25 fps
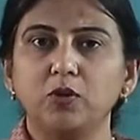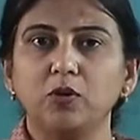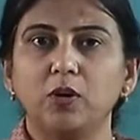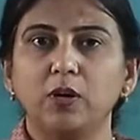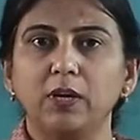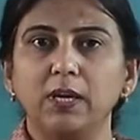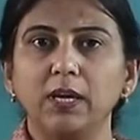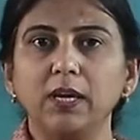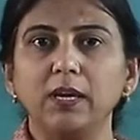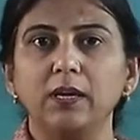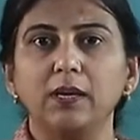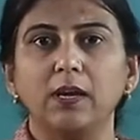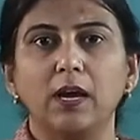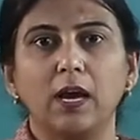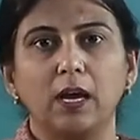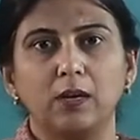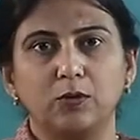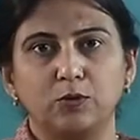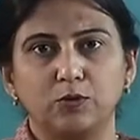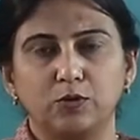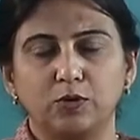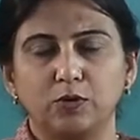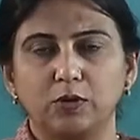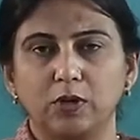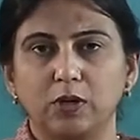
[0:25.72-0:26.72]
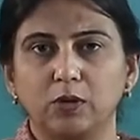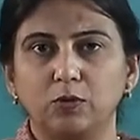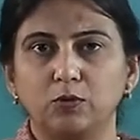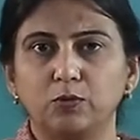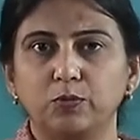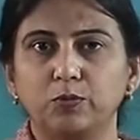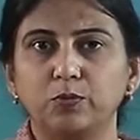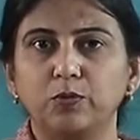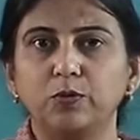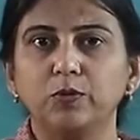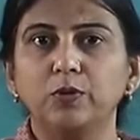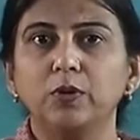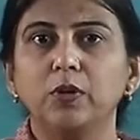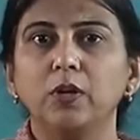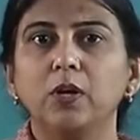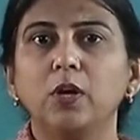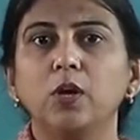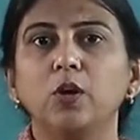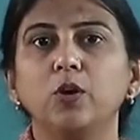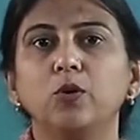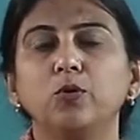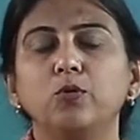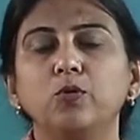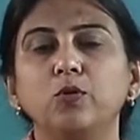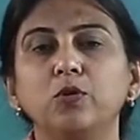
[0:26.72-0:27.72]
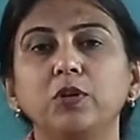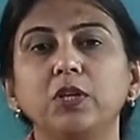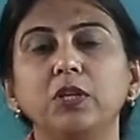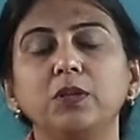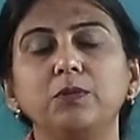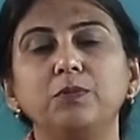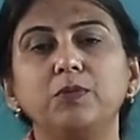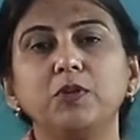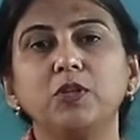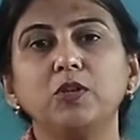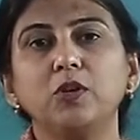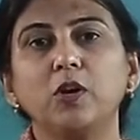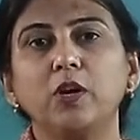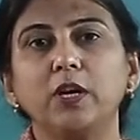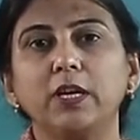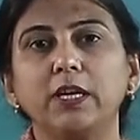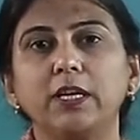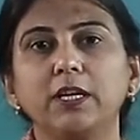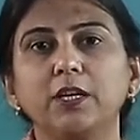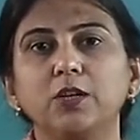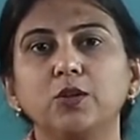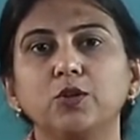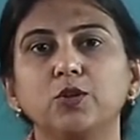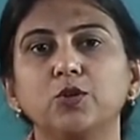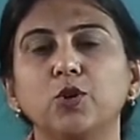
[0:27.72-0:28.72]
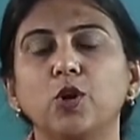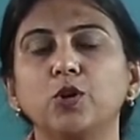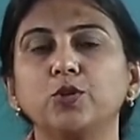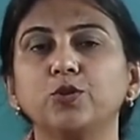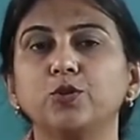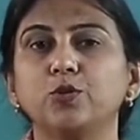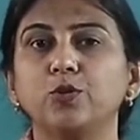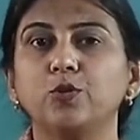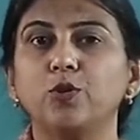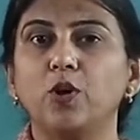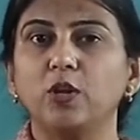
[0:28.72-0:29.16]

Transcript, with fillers: বিষয়ে আলোচনা করব গণিত বিষয়ের ষষ্ঠ